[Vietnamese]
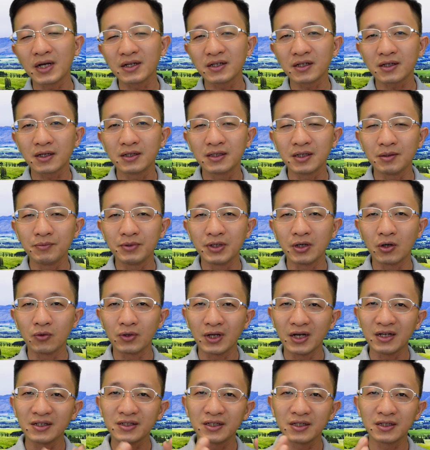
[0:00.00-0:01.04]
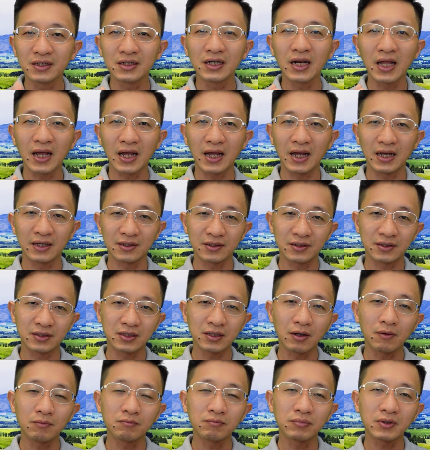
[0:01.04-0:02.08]
ta sẽ cần tìm hiểu đấy chính là
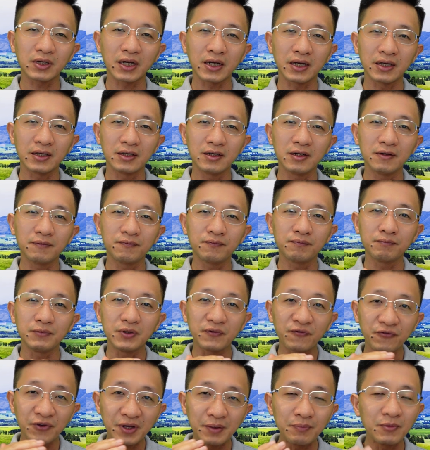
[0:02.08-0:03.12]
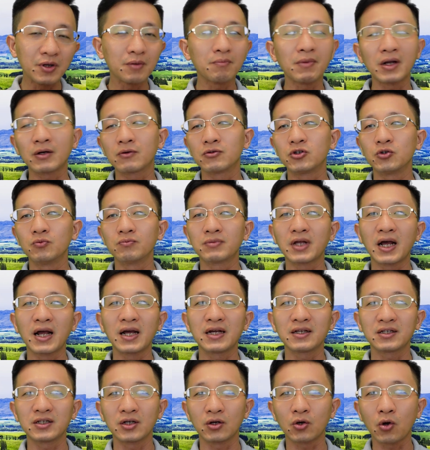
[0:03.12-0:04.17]
trong cái lớp phim nước mắt của chúng
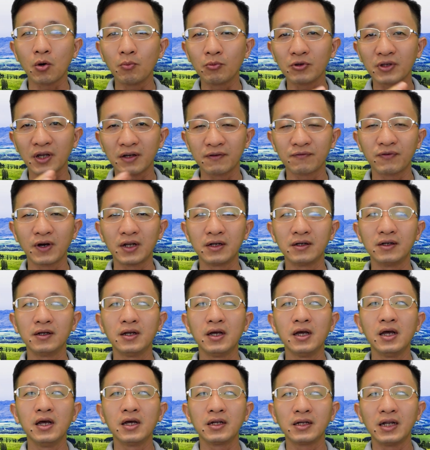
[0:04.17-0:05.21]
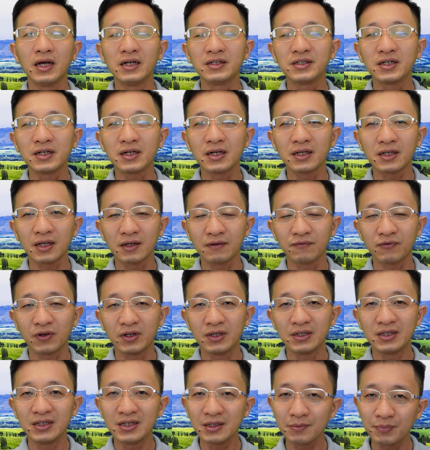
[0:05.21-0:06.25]
ta sẽ có một thành phần đấy chính là thành
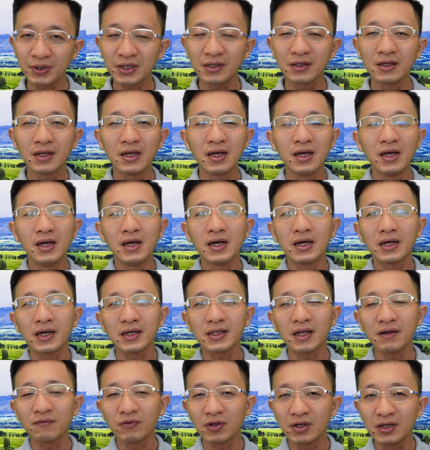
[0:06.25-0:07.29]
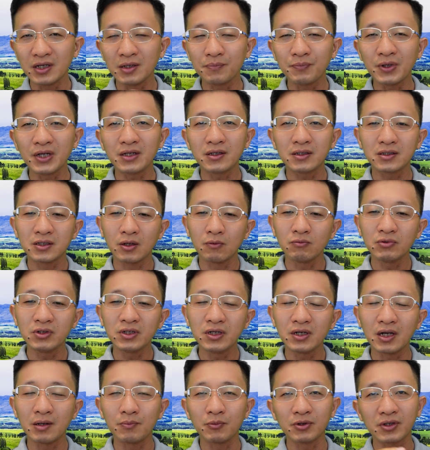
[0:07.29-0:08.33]
phần lipid cái thành phần lipid giống
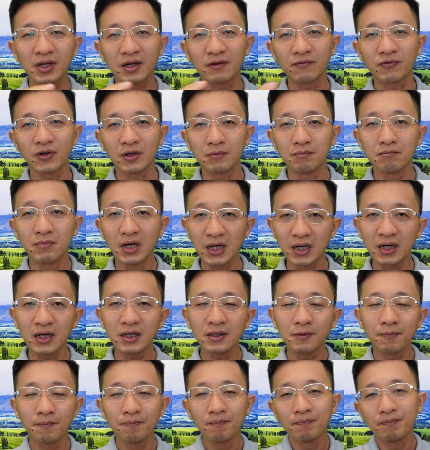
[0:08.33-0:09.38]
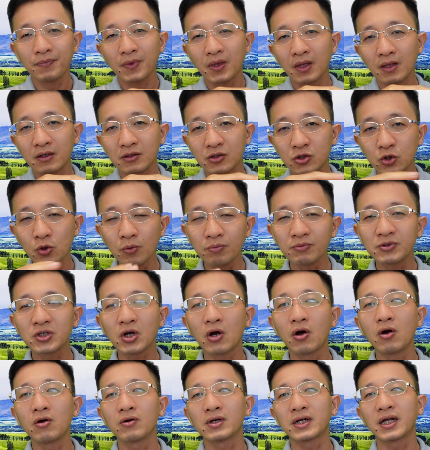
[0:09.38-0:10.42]
như là một thành phần mỡ giúp
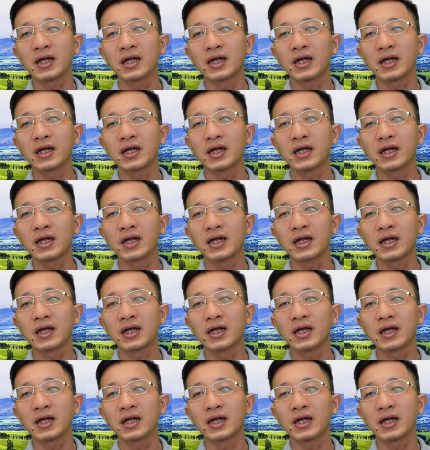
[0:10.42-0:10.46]
cho